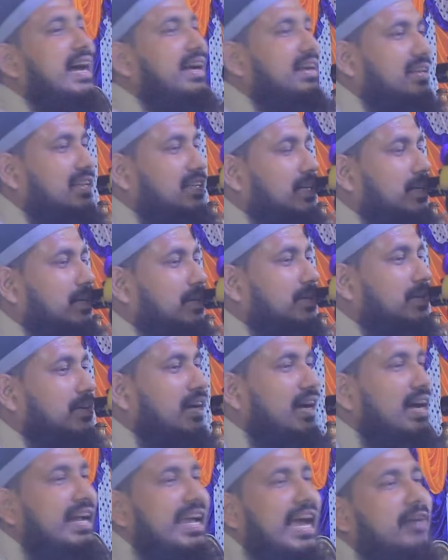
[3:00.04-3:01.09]
চাকরি নিল
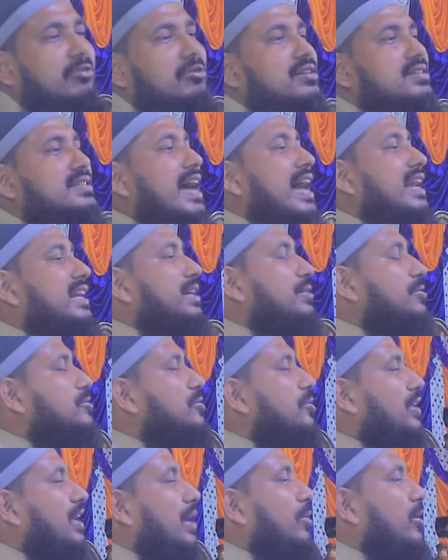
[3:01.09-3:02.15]
এখন সালি
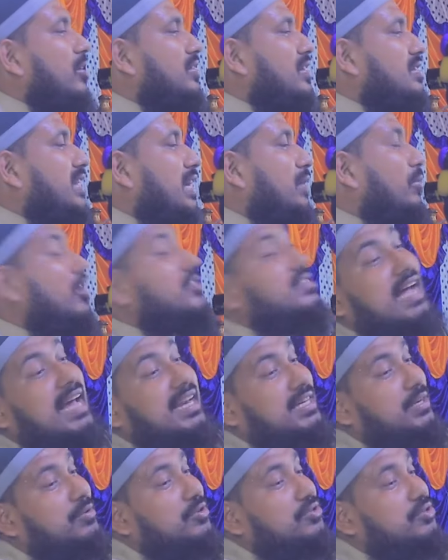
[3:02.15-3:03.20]
হুজুরকে বলতে চাই ও
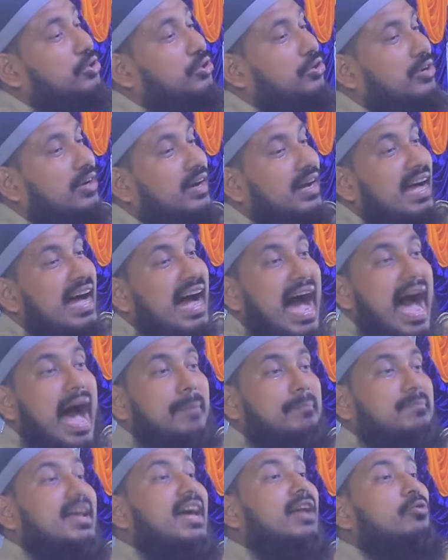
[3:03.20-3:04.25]
সালি হুজুর
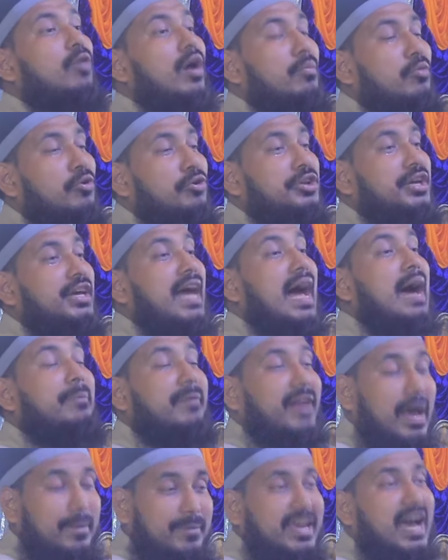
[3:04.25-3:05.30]
আপনার রমণী আপ
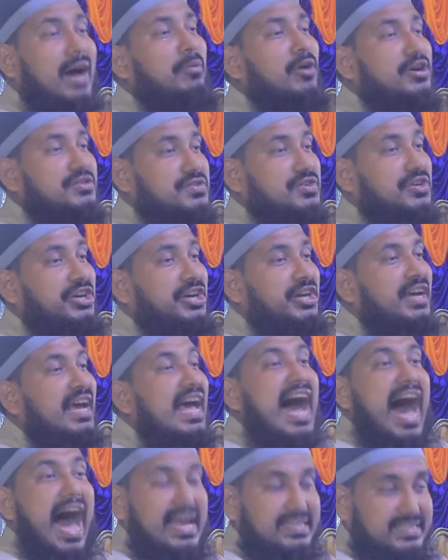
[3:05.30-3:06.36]
রাবিয়া বস্ত্রী
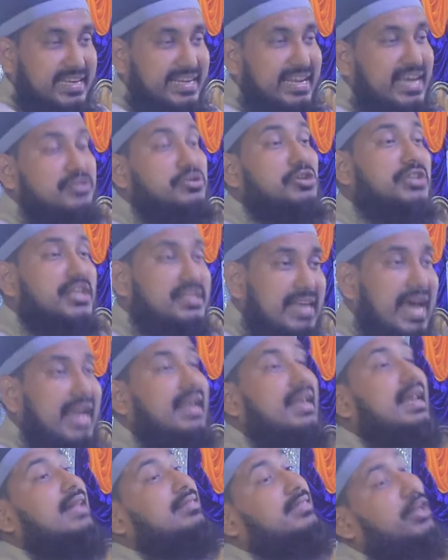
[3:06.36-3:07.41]
হাসিনা যদি
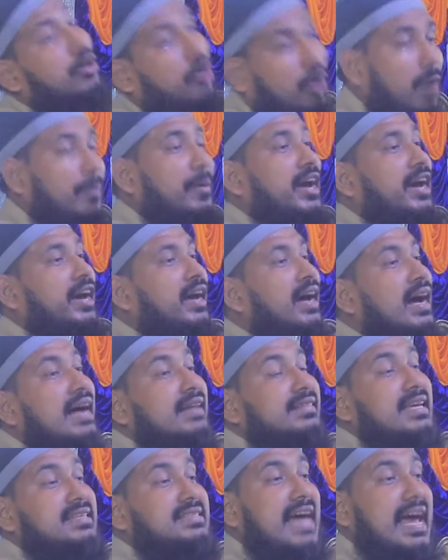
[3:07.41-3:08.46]
জান্নাতে হবে
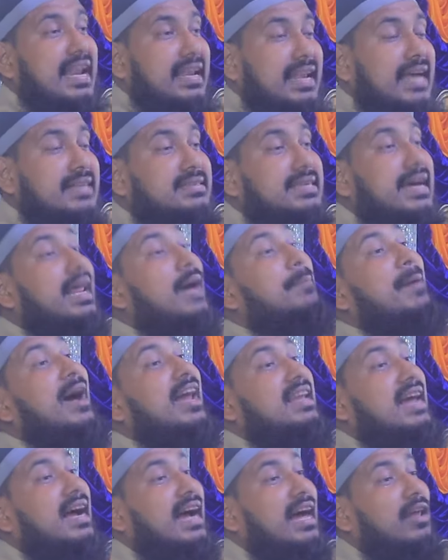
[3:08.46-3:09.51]
তে জান্নাত ছেড়ে
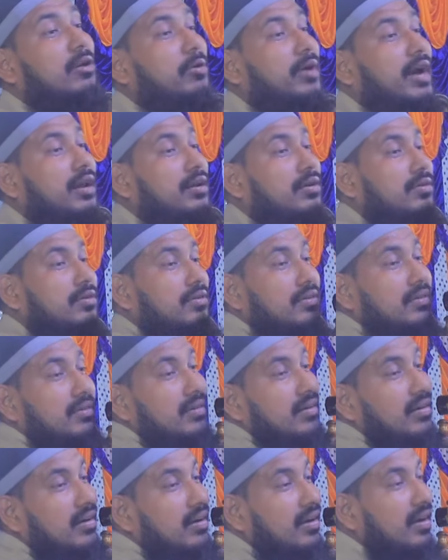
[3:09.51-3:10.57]
পালিয়ে গেল কেন
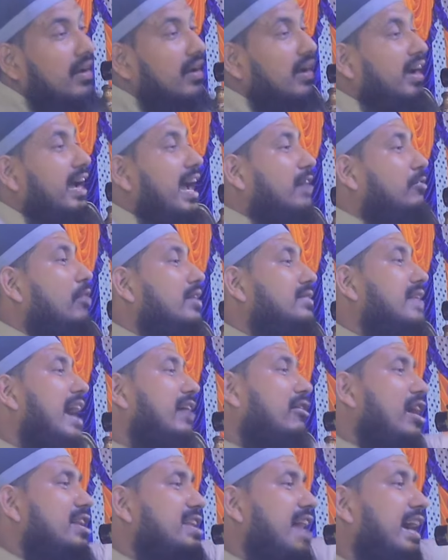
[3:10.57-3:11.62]
এ কথা
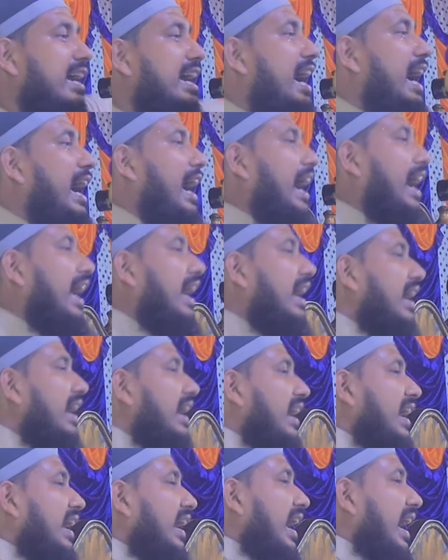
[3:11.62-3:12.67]
কর না কে
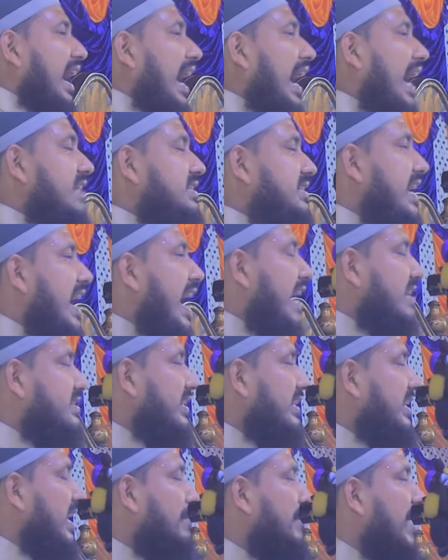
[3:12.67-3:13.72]
আজকে
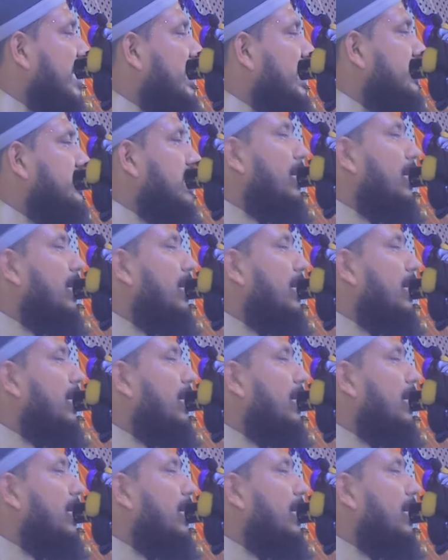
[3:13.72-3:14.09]
হাসিনা পালিয়ে